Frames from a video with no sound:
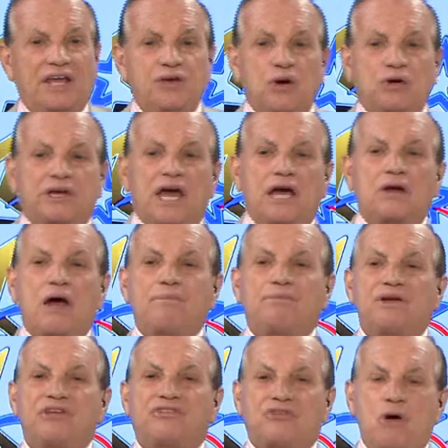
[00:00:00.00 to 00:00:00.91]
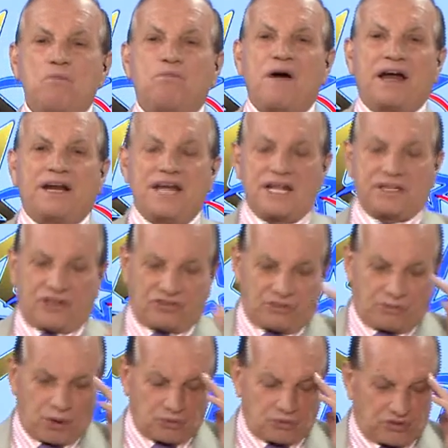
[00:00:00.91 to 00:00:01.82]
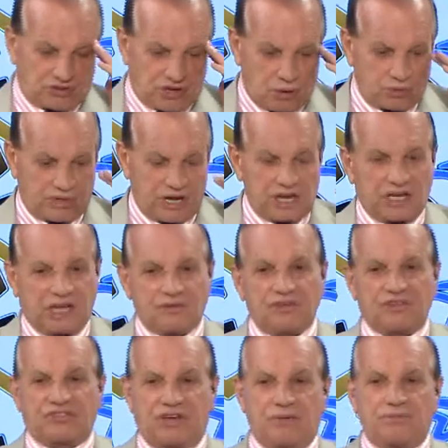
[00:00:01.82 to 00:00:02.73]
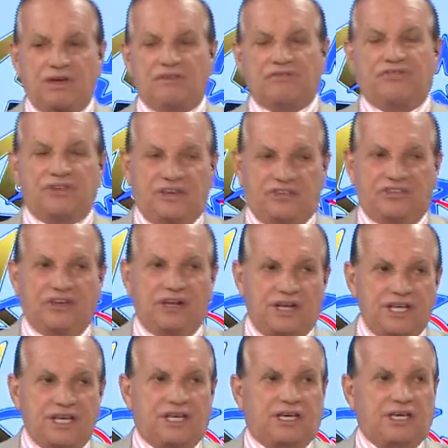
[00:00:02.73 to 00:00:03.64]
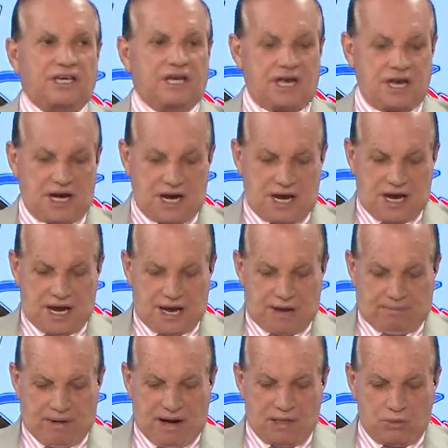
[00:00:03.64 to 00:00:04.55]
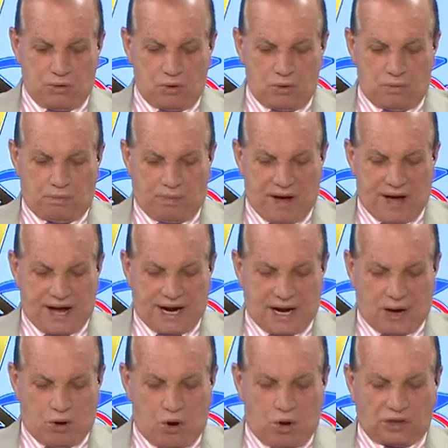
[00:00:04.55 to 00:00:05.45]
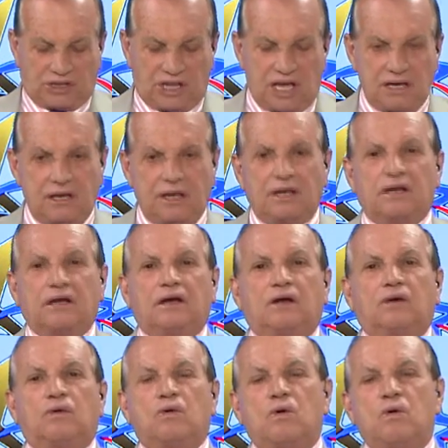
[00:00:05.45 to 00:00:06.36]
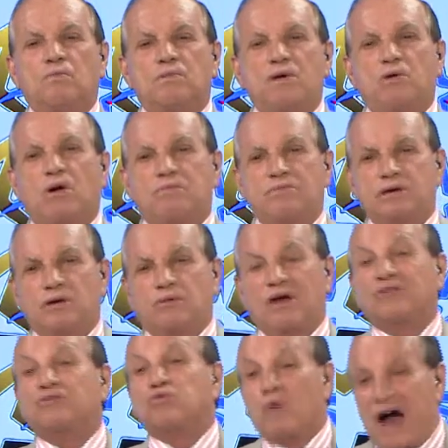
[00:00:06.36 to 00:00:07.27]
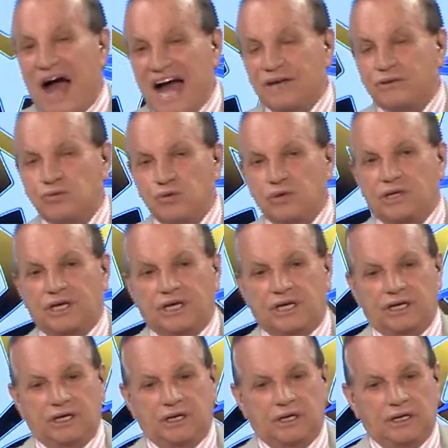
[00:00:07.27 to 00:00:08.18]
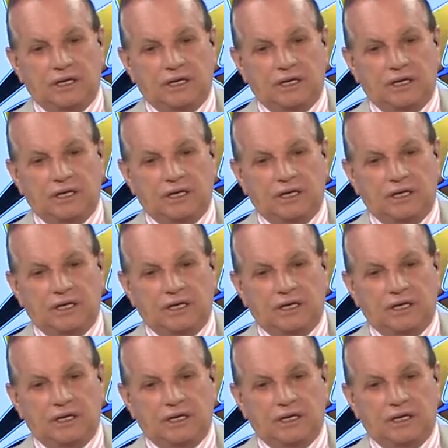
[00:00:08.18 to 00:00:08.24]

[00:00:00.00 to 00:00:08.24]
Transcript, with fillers: eu quero abrir só um parêntese, produção. Eu quero que você me envie esse link para, para ontem, o meu amigo Eduardo, que